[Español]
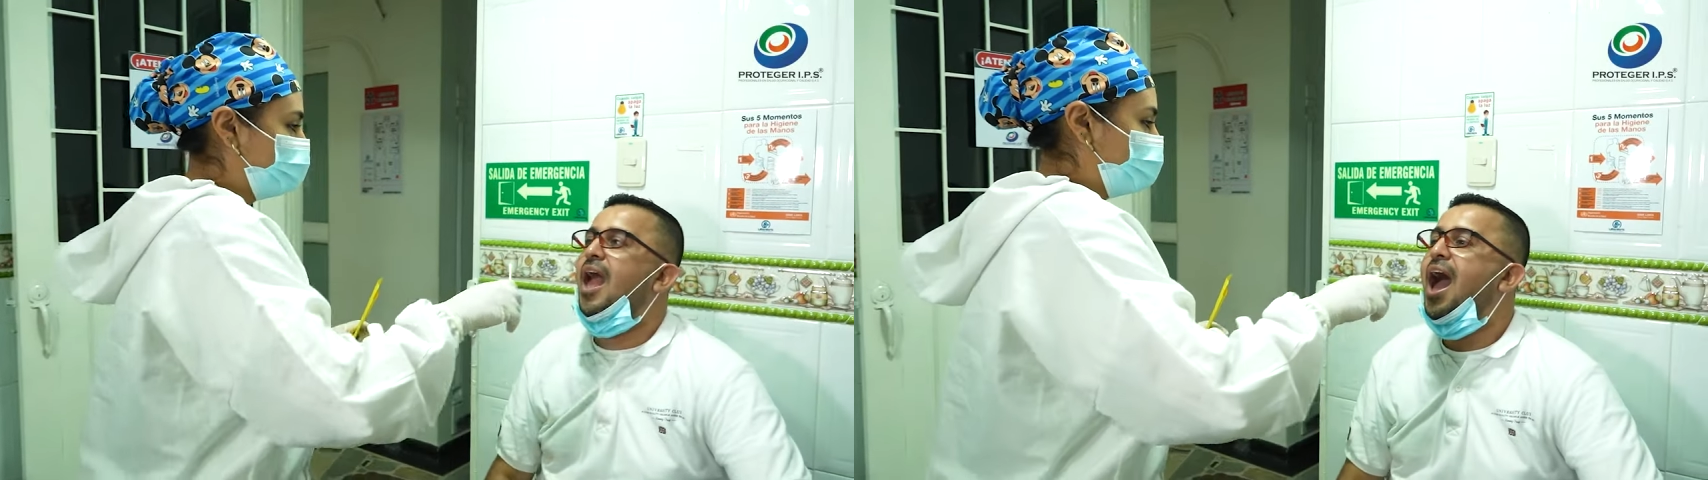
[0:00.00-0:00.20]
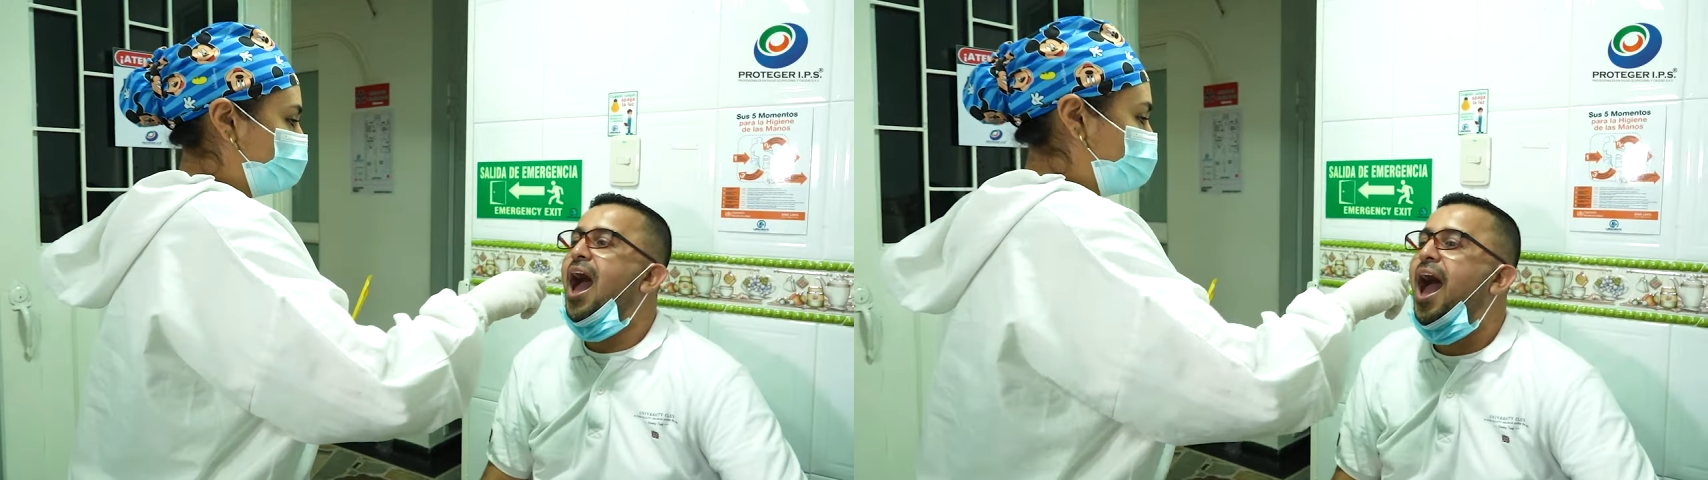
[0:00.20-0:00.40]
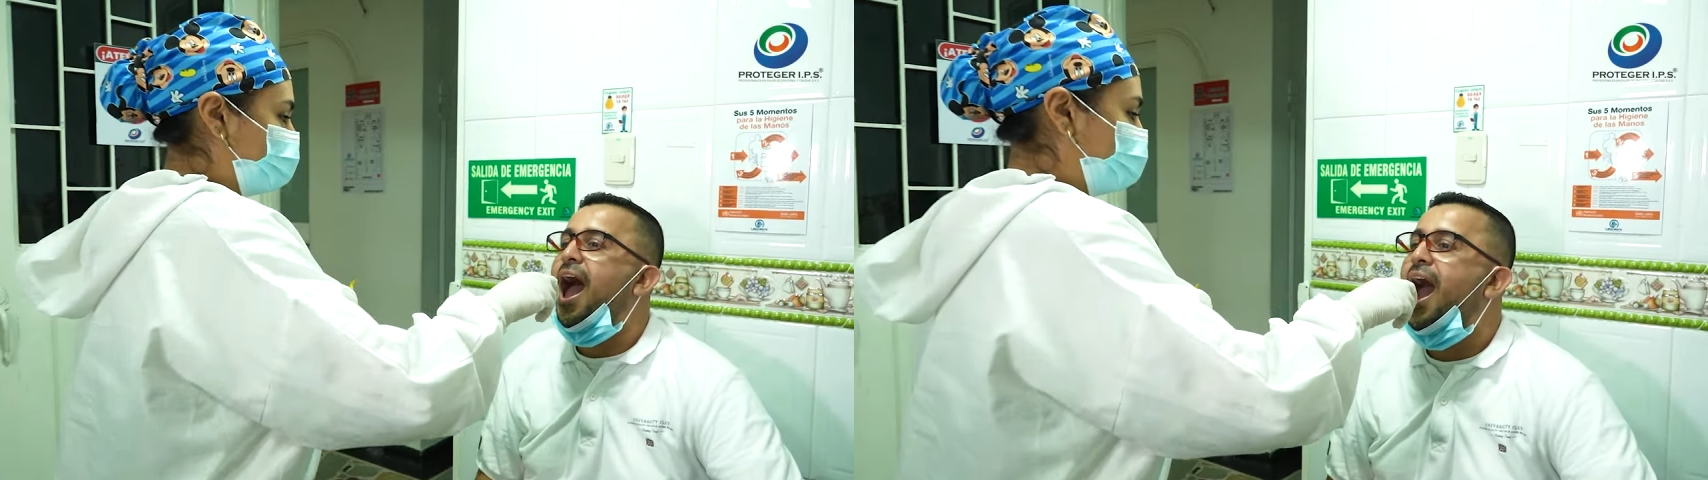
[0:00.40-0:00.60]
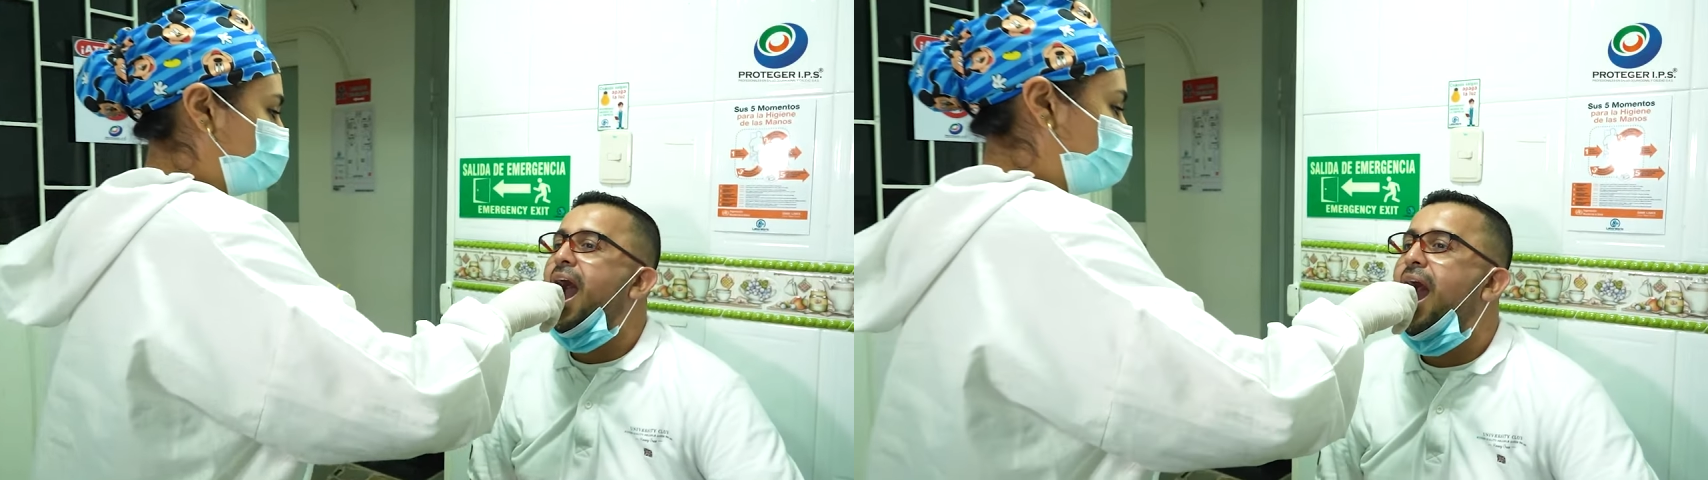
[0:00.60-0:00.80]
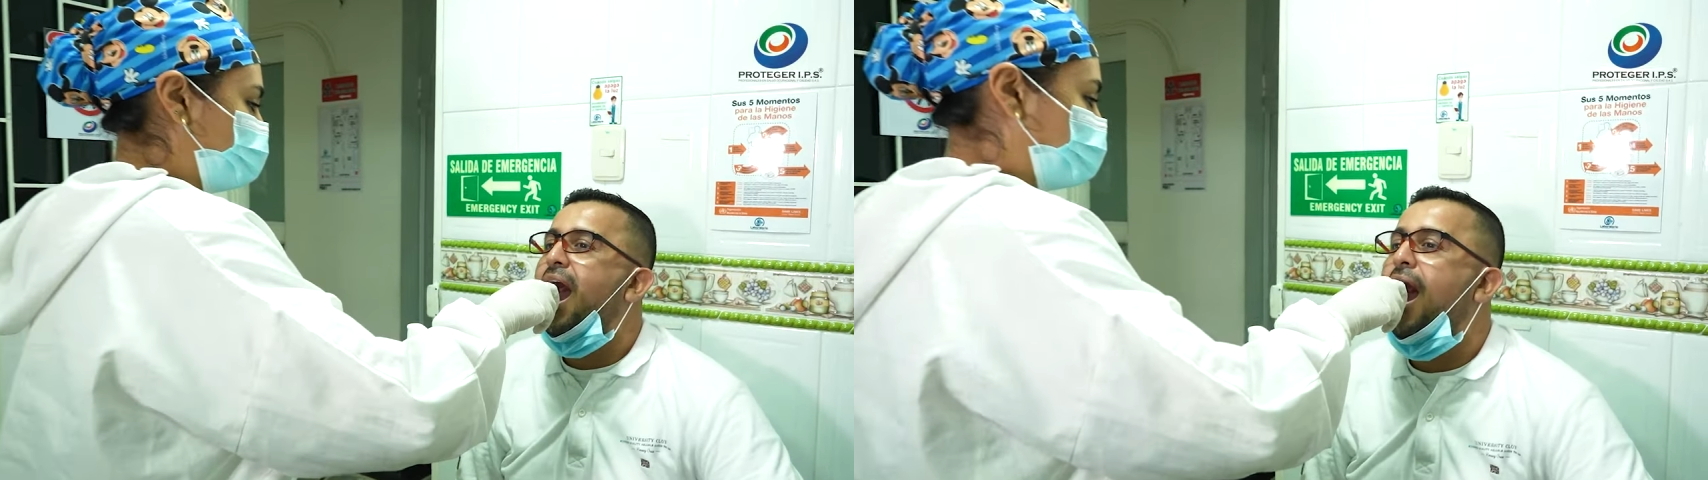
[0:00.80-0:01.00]
por
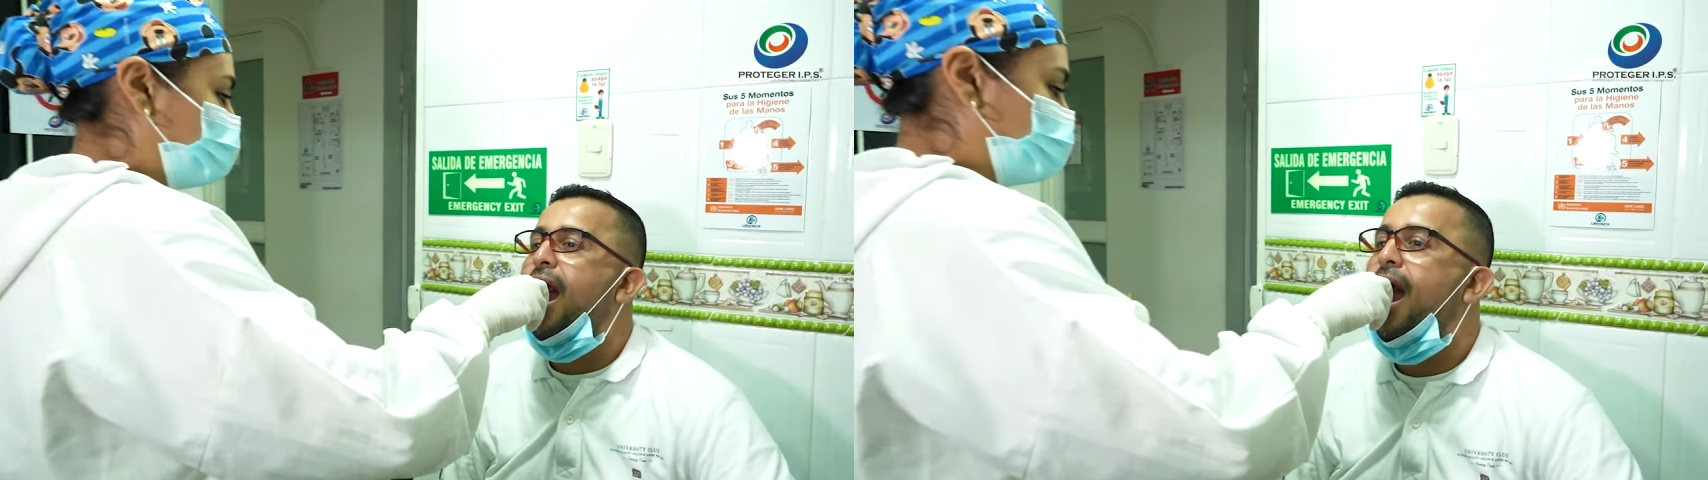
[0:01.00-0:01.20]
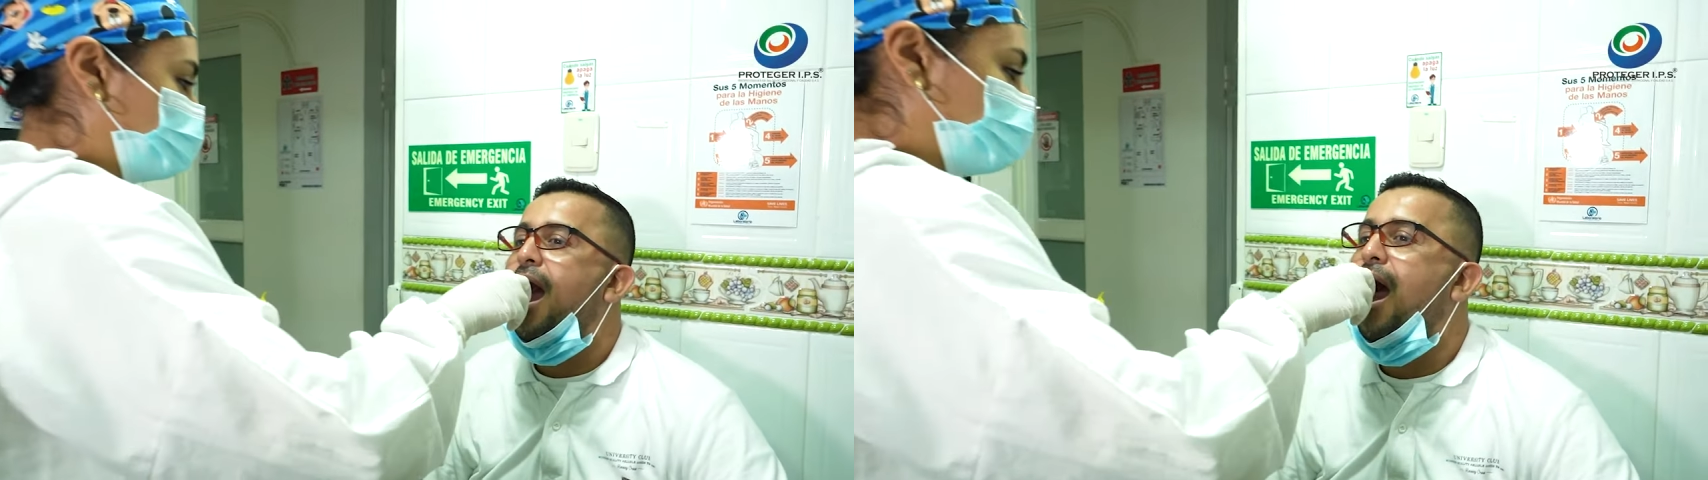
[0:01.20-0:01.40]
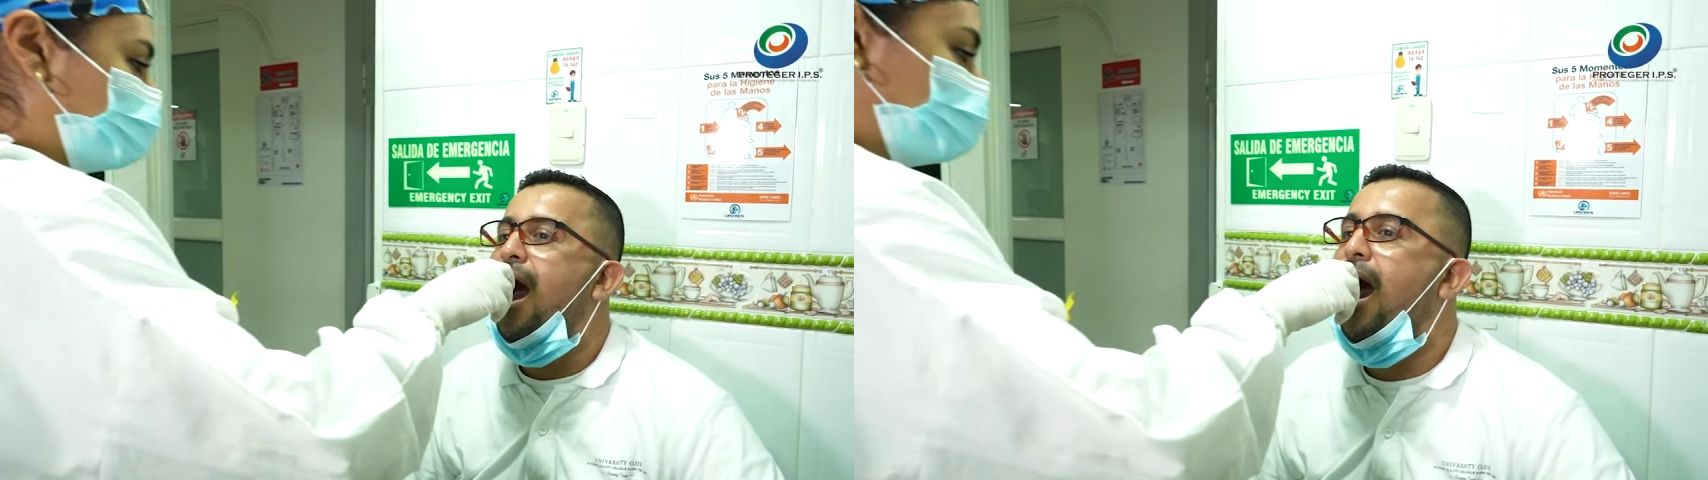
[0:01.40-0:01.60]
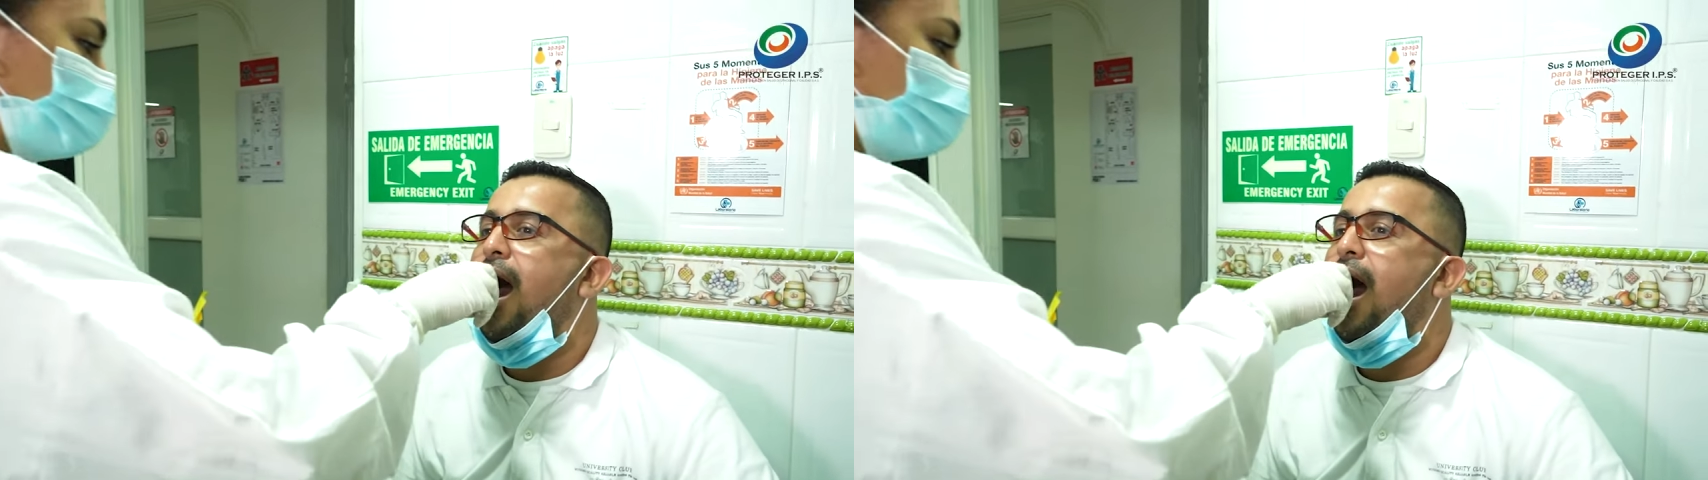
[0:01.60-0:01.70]
personal altamente